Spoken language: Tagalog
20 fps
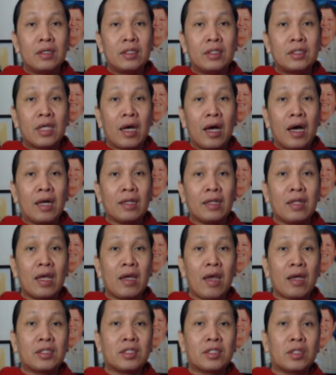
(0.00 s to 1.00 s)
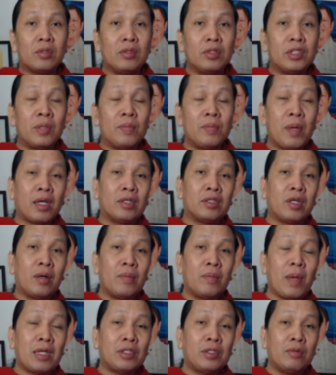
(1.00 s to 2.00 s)
Sa ating exclusive
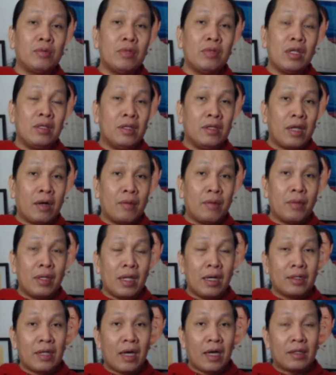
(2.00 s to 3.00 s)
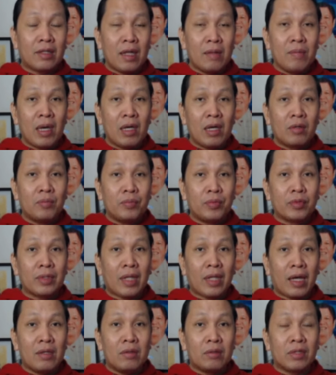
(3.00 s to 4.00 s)
economic zone, lilinawin lang natin, meron po
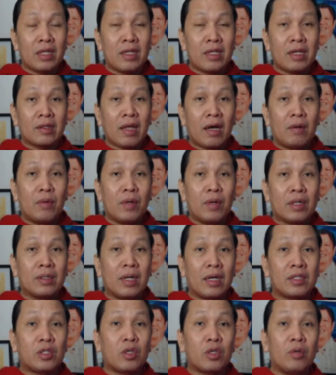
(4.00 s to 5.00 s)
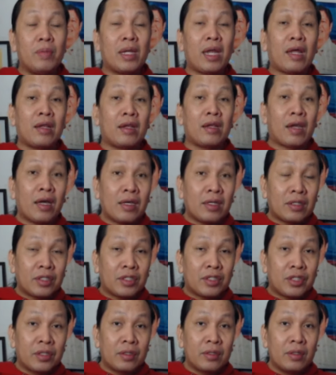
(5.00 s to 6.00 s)
tayong tinatawag na sovereign
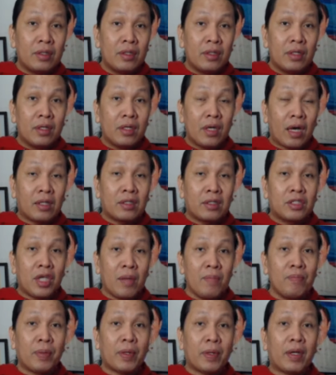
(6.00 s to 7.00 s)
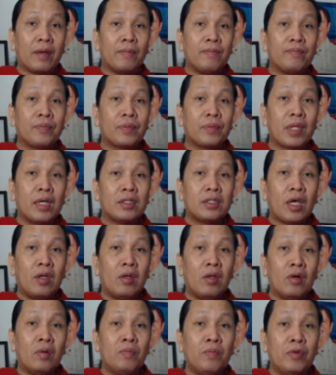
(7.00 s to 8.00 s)
rights. At syempre, sa
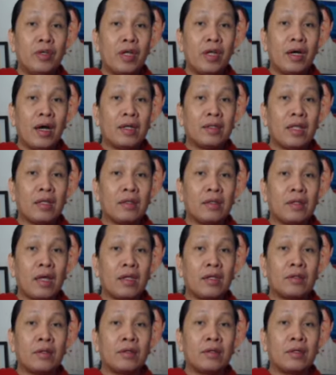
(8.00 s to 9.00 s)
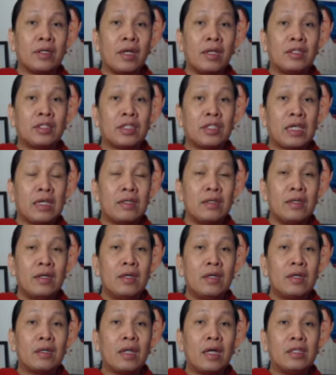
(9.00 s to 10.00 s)
loob po ng ating territorial sea,
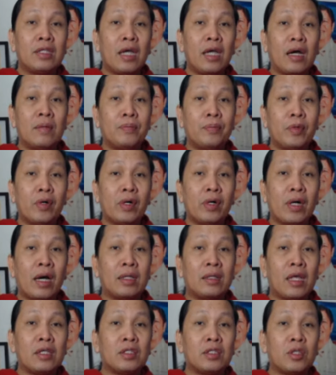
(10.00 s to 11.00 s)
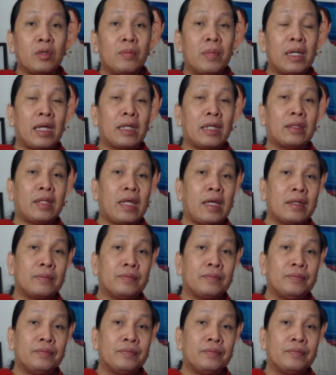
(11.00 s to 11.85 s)
nandiyan po ang ating sovereignty.